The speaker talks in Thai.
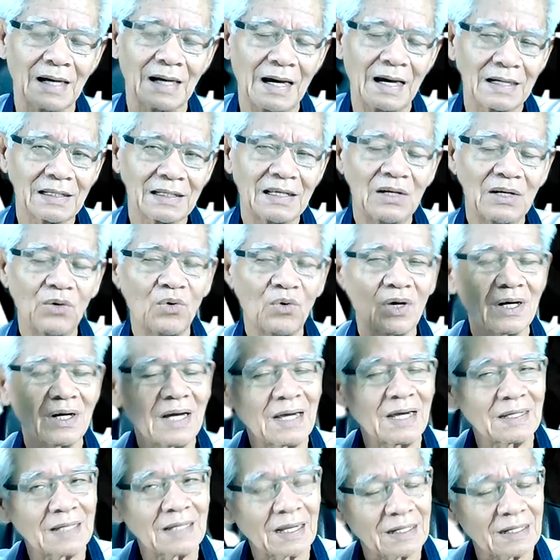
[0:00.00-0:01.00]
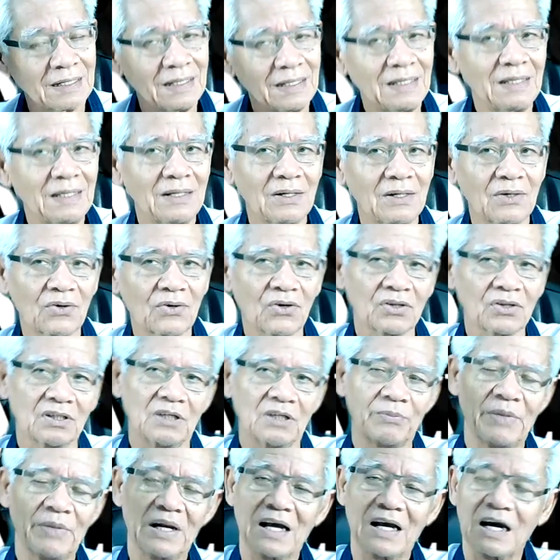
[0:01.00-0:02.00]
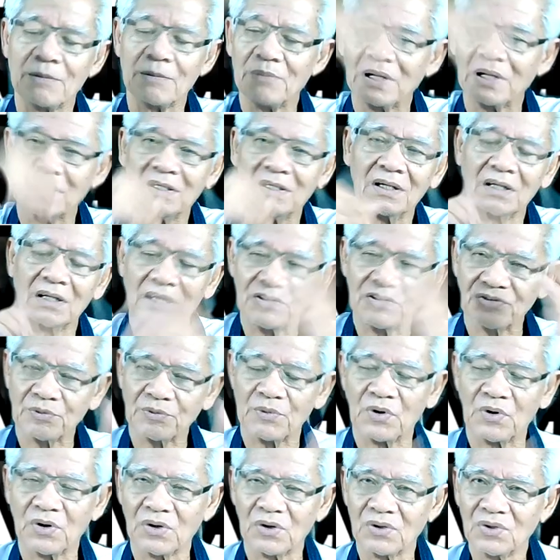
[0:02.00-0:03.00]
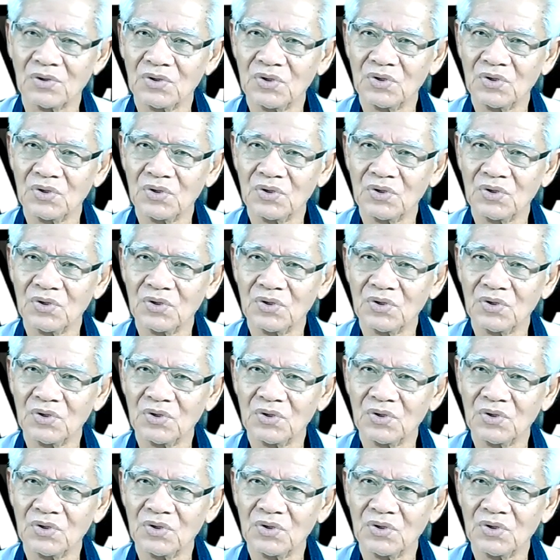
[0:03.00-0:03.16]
การคิดล่วงหน้าอย่างนี้ก็ถือเป็นการบันทึกในสมอง